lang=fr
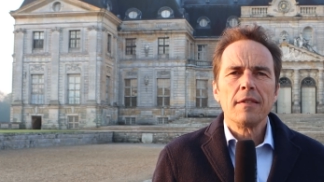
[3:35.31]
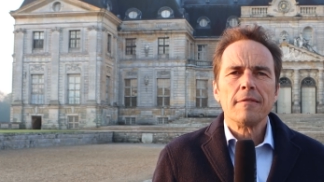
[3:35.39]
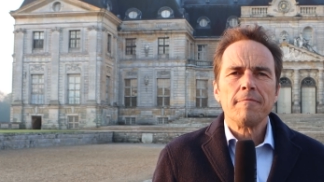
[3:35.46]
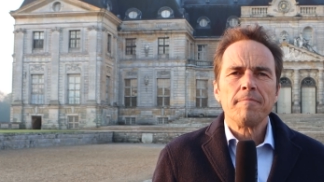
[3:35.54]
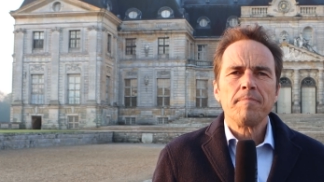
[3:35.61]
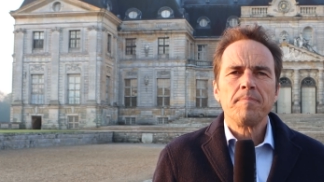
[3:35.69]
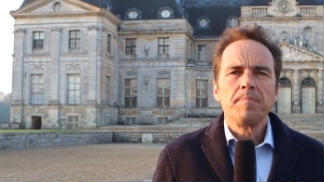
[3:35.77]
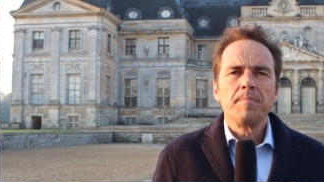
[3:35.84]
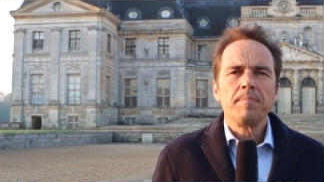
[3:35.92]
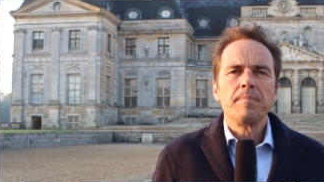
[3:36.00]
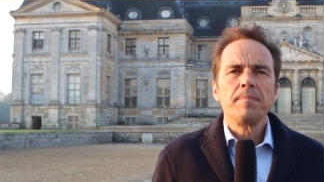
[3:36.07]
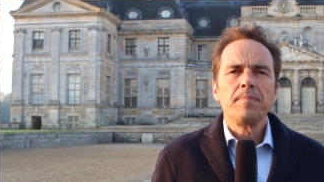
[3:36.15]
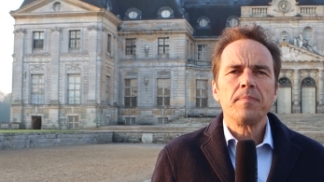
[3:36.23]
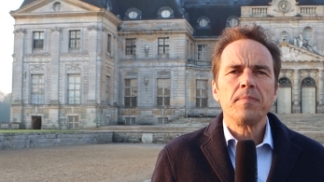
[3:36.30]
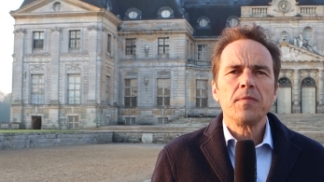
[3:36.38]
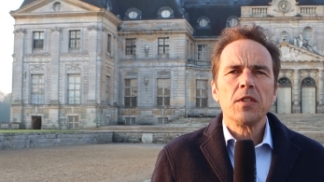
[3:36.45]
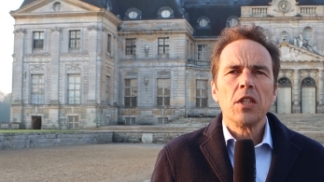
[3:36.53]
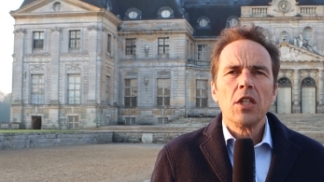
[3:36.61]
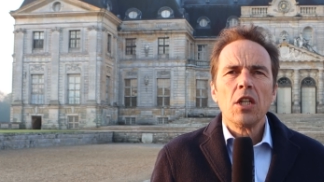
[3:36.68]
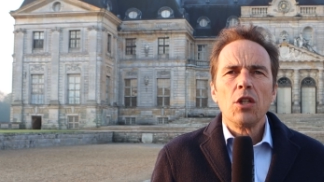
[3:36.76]
C'est une première pour vous
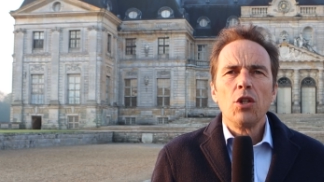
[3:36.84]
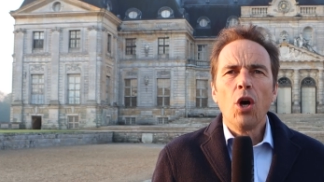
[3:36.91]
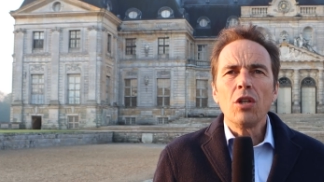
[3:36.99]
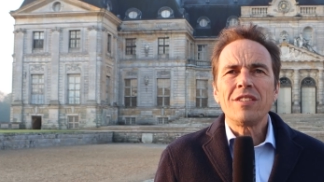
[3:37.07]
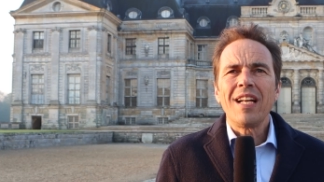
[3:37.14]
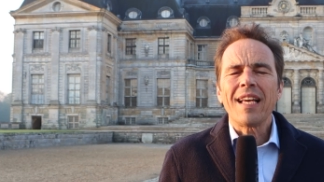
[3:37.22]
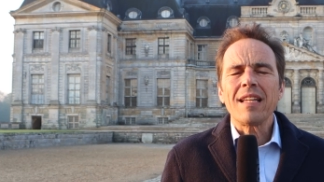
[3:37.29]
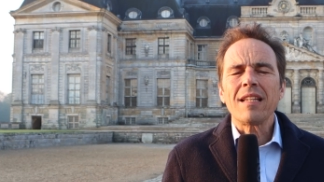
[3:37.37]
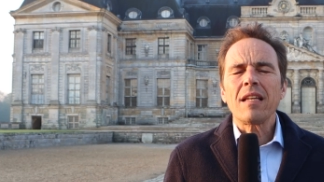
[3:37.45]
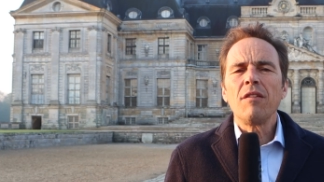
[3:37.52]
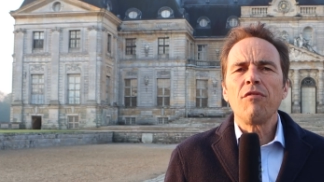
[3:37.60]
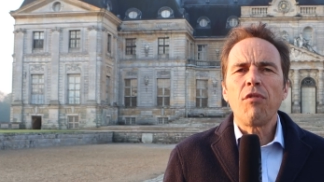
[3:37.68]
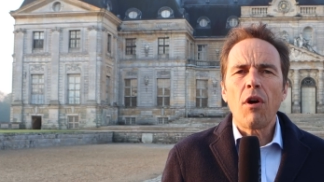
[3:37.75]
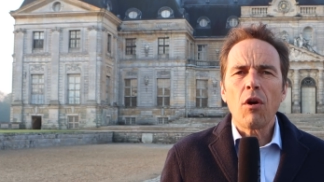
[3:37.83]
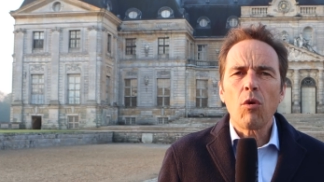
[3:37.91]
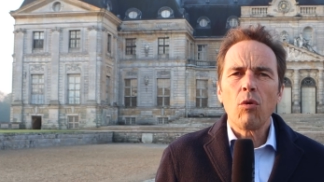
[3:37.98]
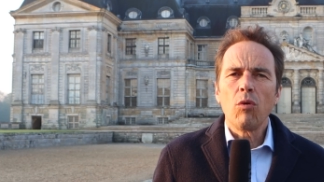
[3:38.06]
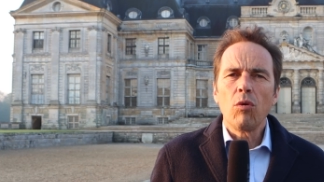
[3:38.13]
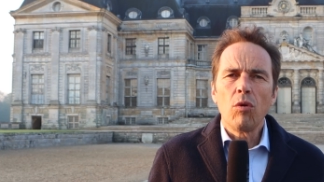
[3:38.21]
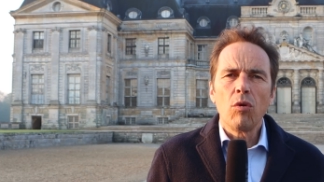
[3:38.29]
Non, c'est la quatrième fois
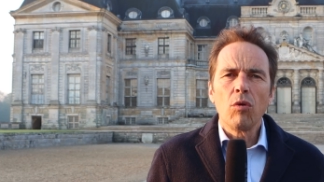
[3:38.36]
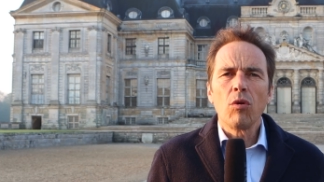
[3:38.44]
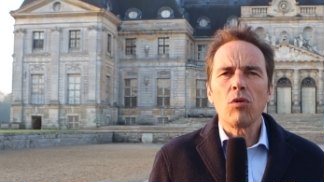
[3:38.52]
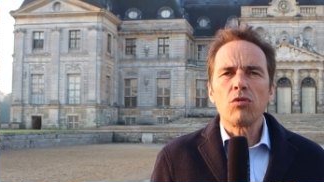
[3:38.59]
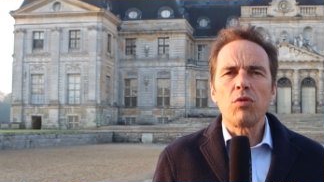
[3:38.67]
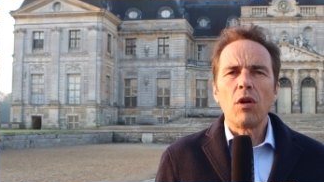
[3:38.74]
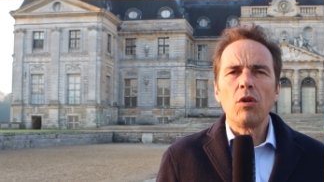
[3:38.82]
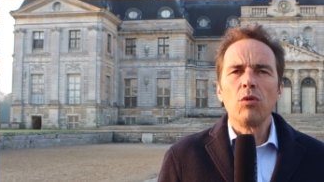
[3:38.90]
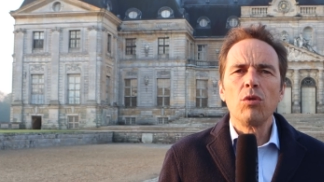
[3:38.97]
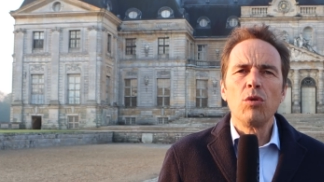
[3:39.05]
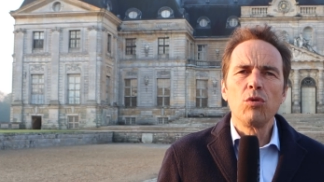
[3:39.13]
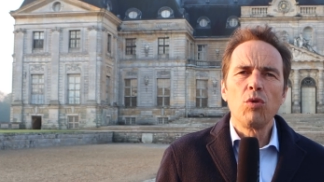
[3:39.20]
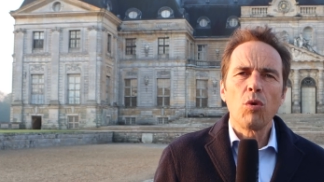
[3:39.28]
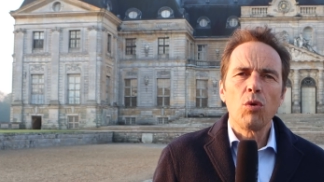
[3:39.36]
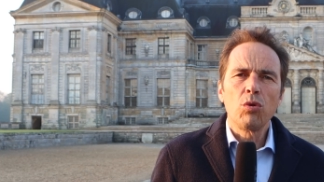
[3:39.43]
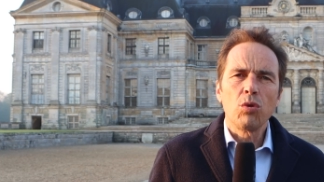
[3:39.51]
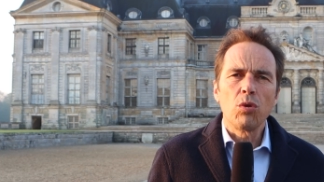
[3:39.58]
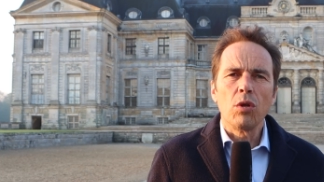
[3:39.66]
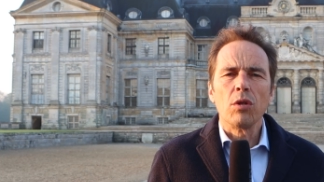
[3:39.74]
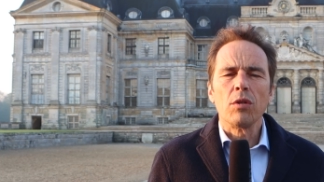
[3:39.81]
qu'on reçoit le, le Toronto
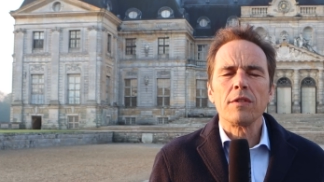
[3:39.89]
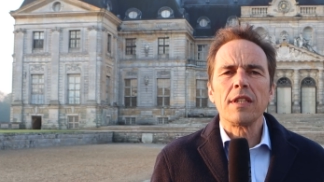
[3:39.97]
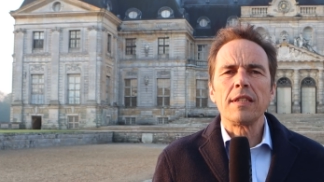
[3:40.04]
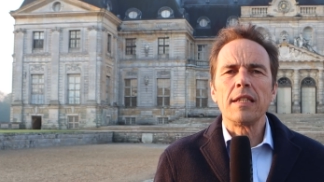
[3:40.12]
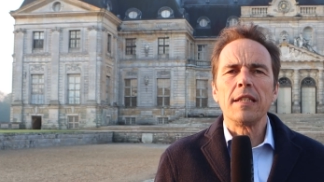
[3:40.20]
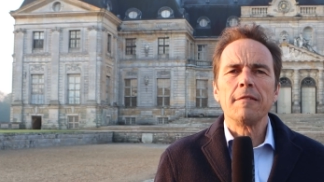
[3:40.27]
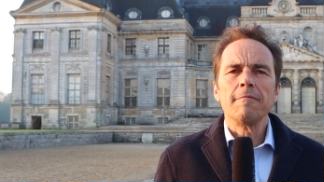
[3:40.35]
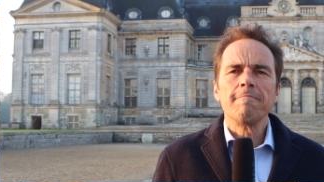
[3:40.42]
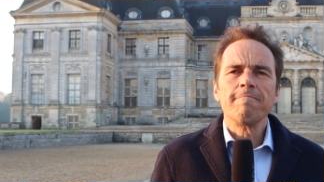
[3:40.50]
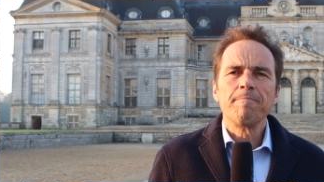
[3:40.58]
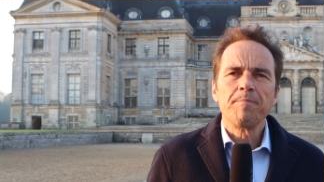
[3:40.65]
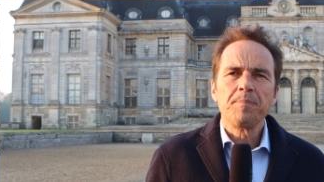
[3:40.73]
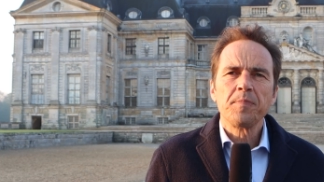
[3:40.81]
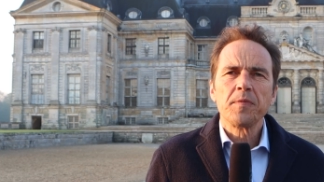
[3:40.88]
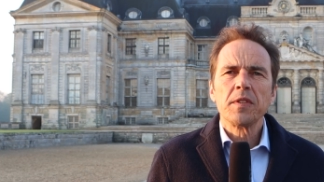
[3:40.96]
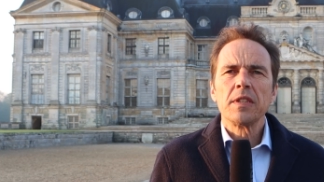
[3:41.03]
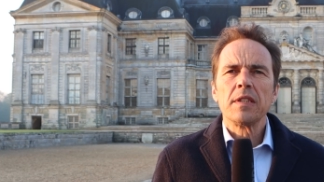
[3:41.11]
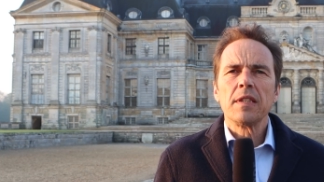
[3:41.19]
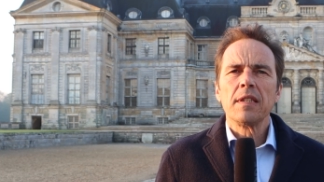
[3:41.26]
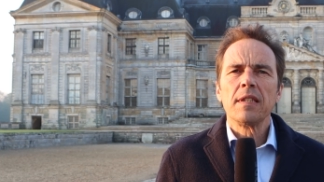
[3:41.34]
hein, cette année.
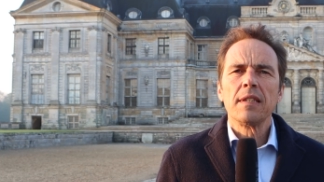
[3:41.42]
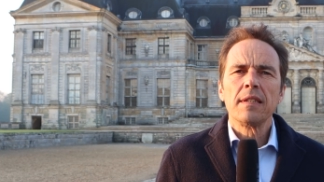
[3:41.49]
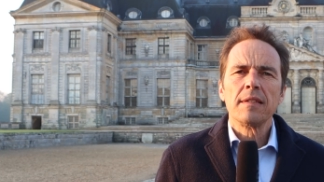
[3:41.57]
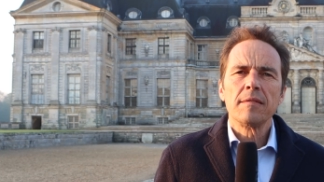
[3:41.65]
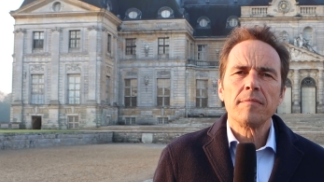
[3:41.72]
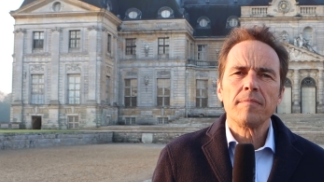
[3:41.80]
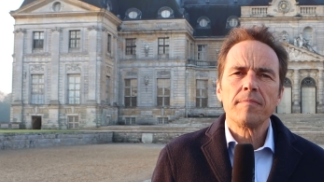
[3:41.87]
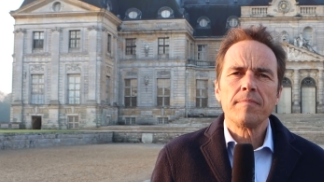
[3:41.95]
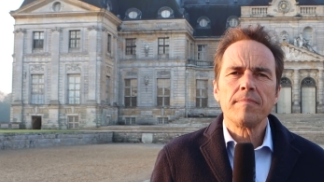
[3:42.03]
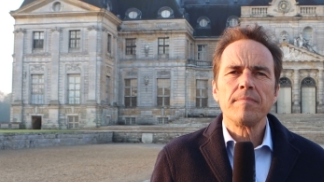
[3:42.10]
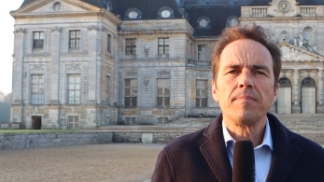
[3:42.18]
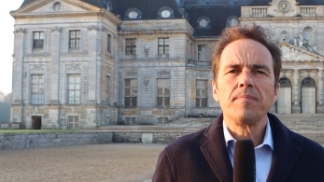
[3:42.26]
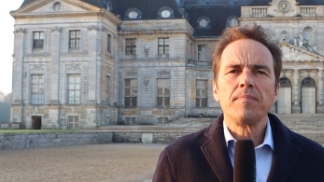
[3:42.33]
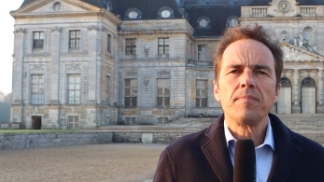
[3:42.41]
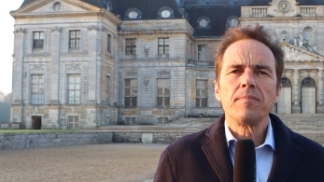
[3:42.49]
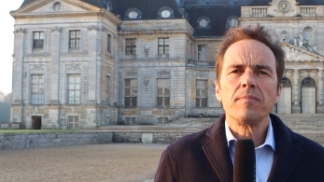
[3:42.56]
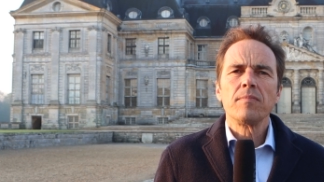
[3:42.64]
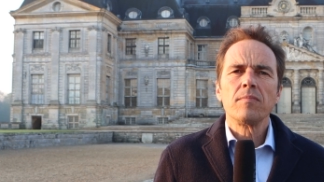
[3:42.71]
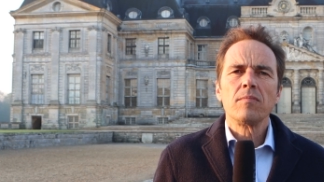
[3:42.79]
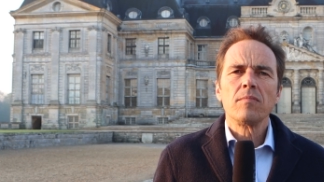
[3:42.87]
Parmi les voitures qui sont présentées,
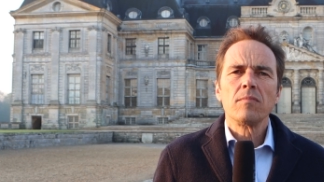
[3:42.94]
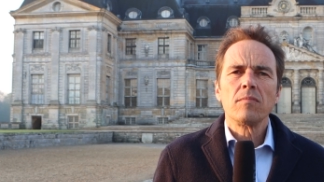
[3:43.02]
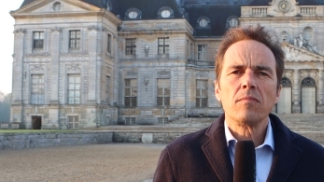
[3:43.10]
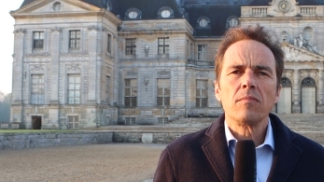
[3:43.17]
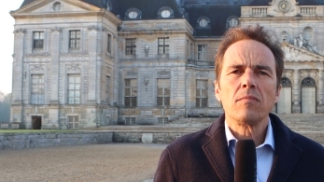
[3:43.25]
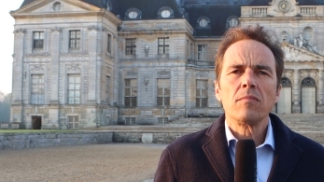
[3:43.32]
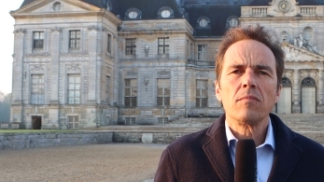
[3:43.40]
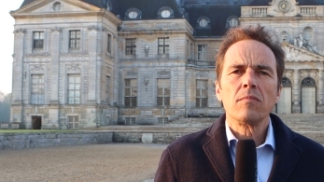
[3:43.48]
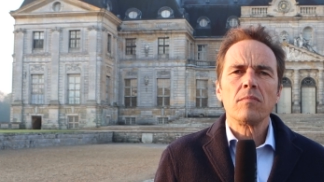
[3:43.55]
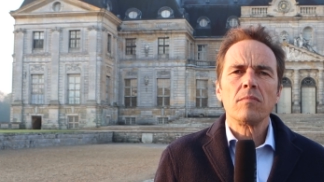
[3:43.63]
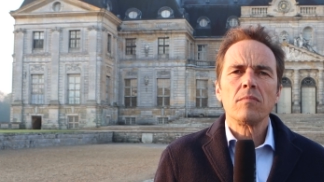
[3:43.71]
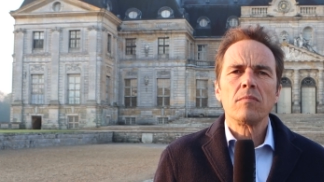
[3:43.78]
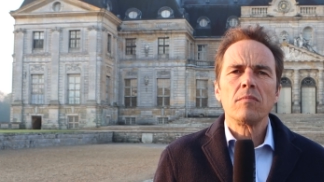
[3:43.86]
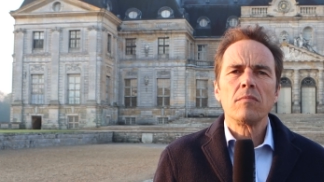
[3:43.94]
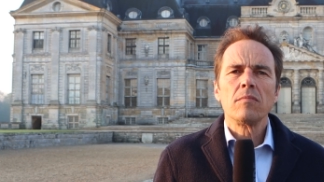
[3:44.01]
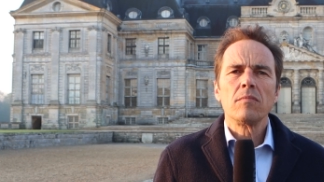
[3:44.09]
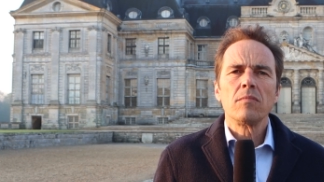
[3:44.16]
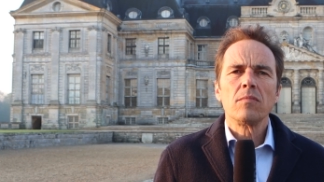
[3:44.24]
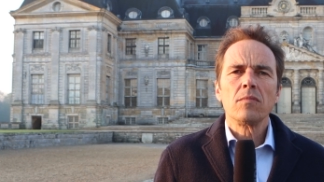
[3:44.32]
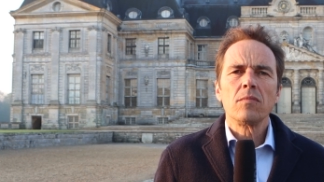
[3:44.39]
quelles sont les, vos préférences
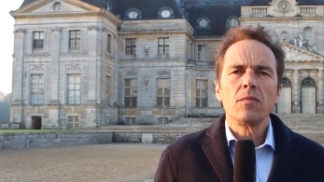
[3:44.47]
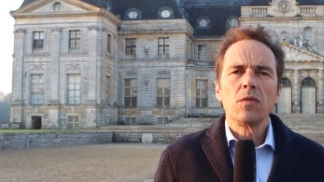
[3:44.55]
euh